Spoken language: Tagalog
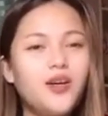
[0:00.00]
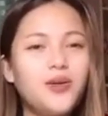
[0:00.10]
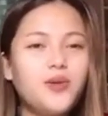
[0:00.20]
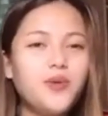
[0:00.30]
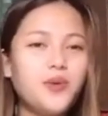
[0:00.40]

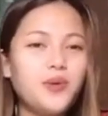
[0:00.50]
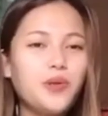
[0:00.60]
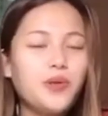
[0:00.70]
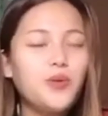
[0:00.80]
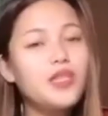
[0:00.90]
O
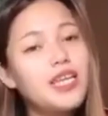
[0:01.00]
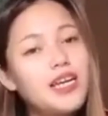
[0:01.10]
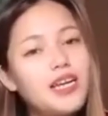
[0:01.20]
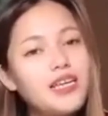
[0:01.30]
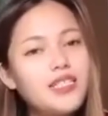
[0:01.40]

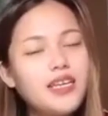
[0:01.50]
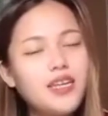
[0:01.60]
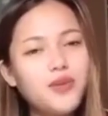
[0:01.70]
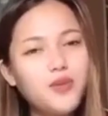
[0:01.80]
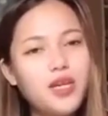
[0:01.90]
punta sa
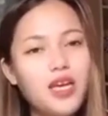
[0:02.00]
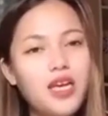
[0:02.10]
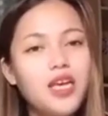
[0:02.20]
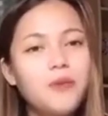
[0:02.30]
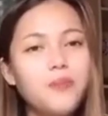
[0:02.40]
kanilay,